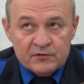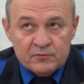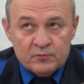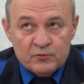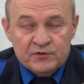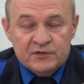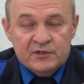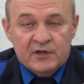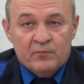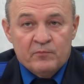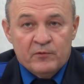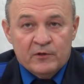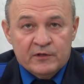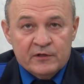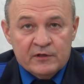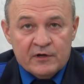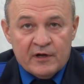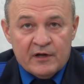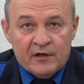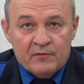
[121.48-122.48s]
спустя
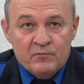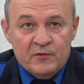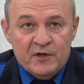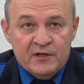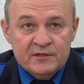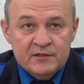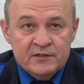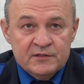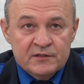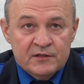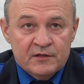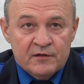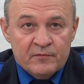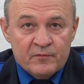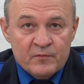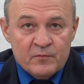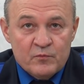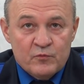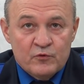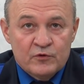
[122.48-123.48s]
полтора месяца
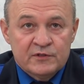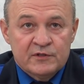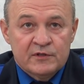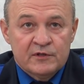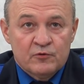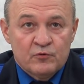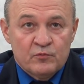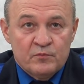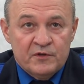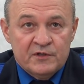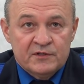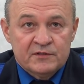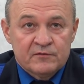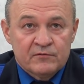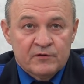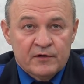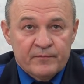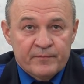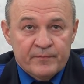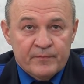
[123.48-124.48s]
после
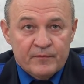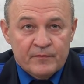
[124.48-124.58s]
убийства